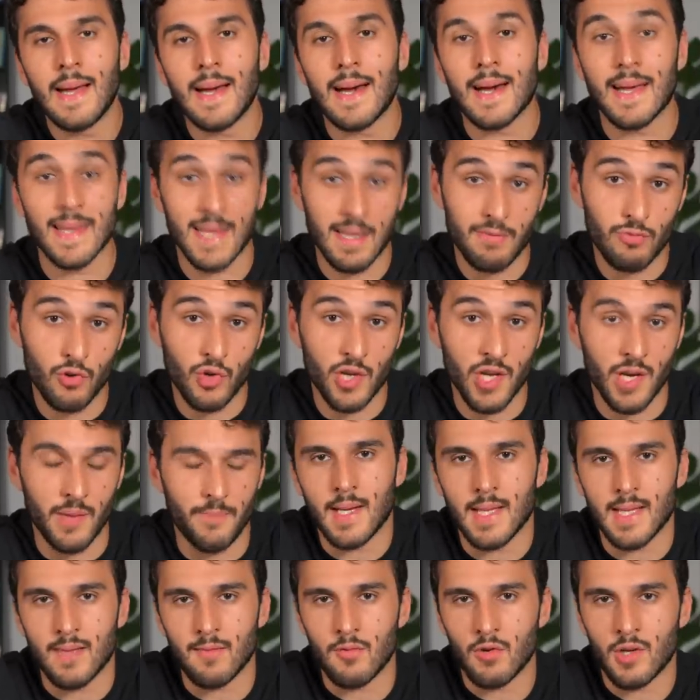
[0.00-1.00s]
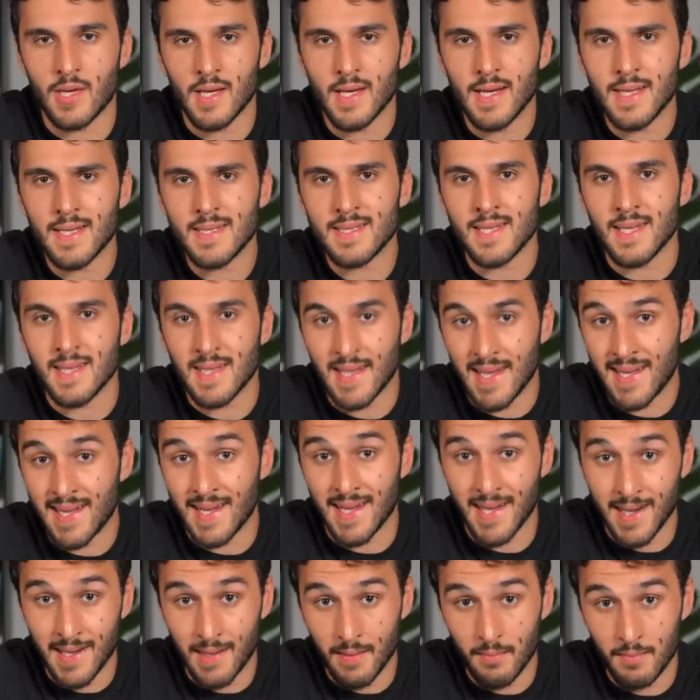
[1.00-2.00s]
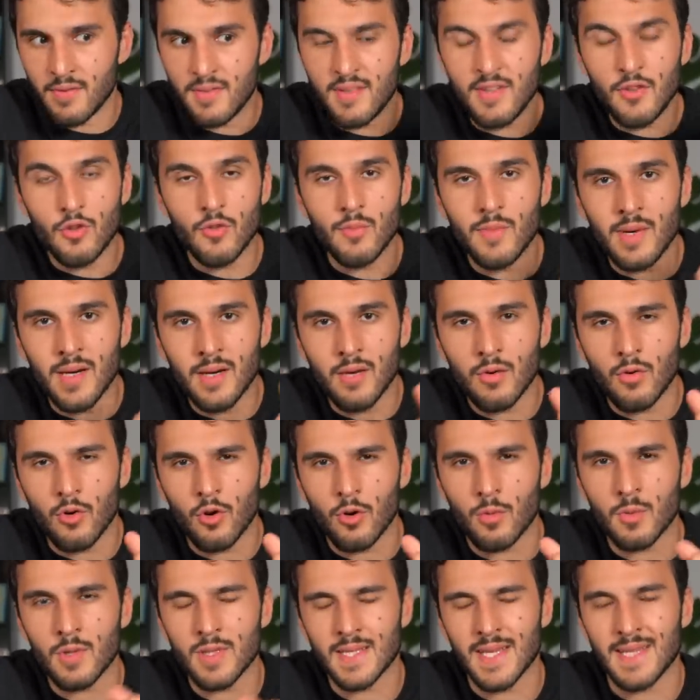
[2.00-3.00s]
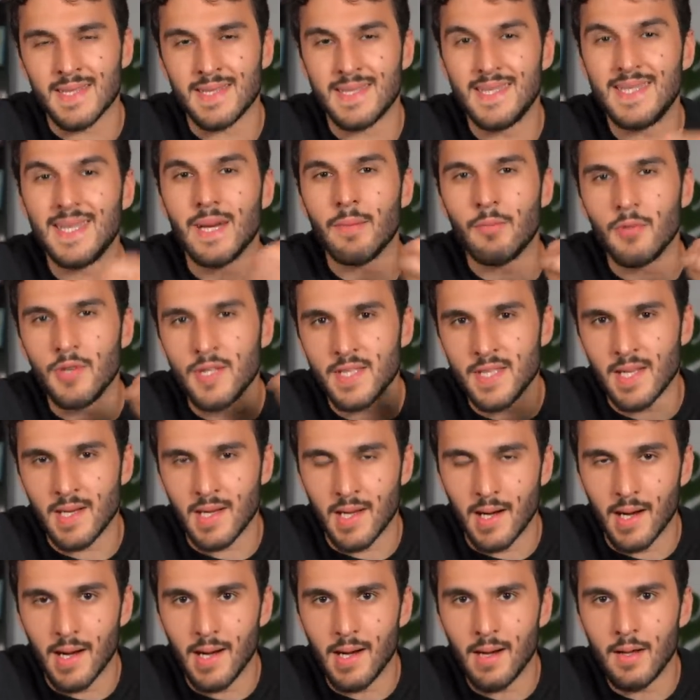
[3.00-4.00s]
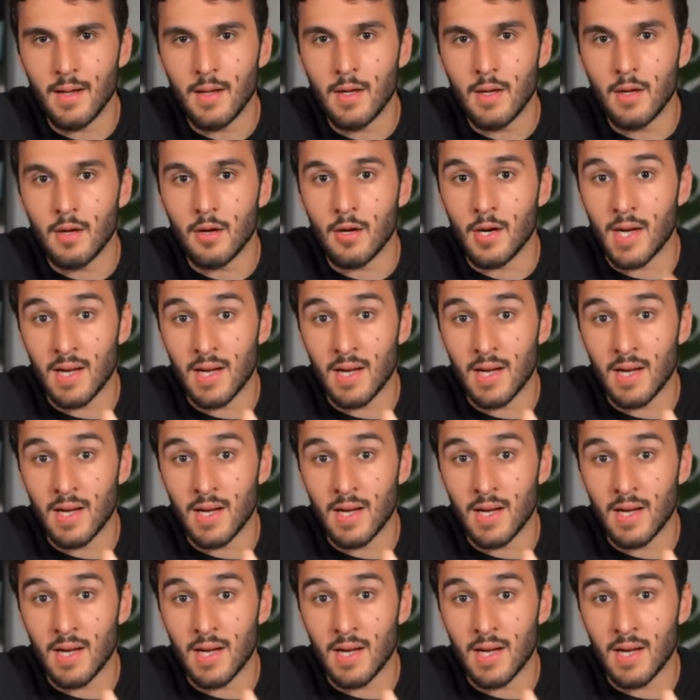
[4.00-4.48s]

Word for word: un avocat. Un avocat, c'est très gras. Si demain on commence à diaboliser le gras, euh,